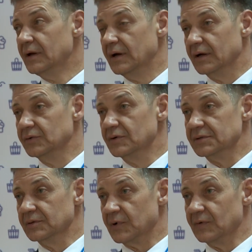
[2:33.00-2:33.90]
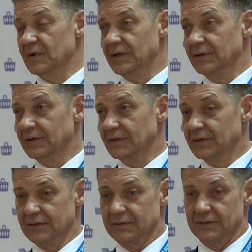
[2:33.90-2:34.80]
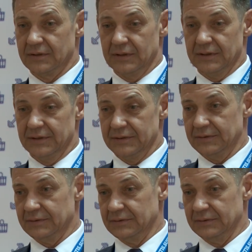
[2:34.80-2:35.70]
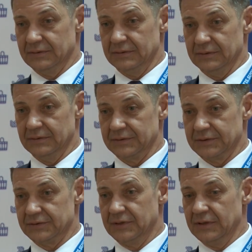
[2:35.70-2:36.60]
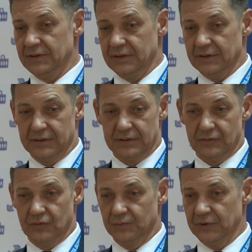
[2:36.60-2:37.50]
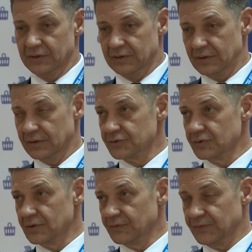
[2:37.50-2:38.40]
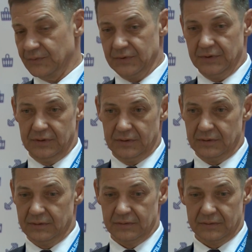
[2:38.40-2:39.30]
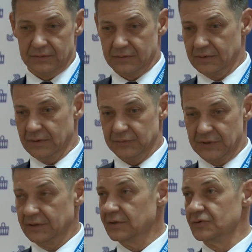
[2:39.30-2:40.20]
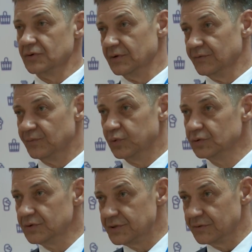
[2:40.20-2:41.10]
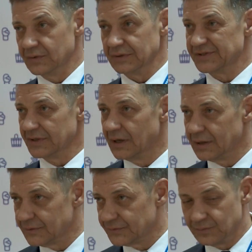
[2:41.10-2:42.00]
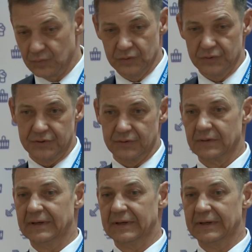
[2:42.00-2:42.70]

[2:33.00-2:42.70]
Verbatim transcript: одно из направлений – это э, создание умных тренажеров и там, тренажеров будущего, залов будущего,